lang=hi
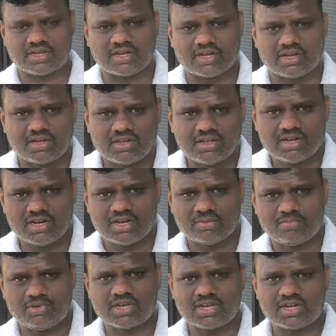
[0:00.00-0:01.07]
हाँ
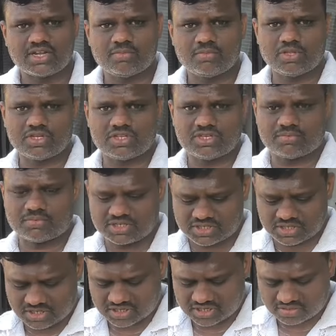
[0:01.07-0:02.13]
जी कान के बहुत अच्छे
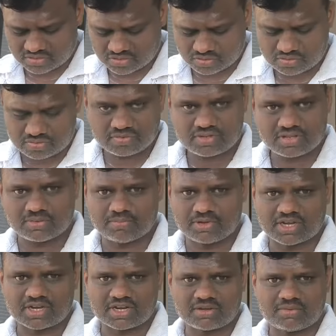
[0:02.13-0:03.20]

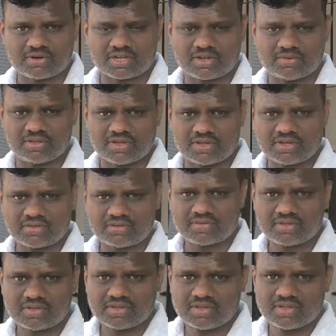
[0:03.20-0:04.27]
माशाल्लाह अच्छा भी
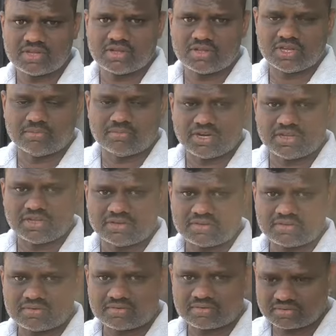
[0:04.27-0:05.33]
है एक दो वो भी
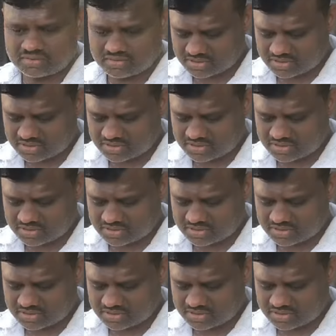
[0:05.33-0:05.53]
बताएंगे